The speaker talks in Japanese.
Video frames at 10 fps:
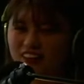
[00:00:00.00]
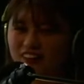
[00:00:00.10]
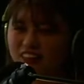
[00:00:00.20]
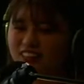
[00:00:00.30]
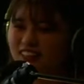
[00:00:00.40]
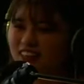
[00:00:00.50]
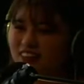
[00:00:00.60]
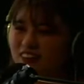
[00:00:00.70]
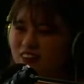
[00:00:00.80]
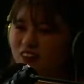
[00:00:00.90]
電車
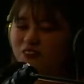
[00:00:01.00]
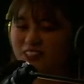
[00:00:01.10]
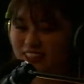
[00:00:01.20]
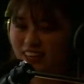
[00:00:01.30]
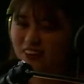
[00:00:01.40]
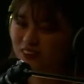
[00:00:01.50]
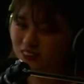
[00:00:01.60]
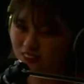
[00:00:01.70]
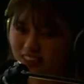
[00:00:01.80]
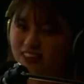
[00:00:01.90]
に乗り間違えるこ
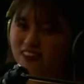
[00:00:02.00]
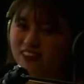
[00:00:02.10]
となく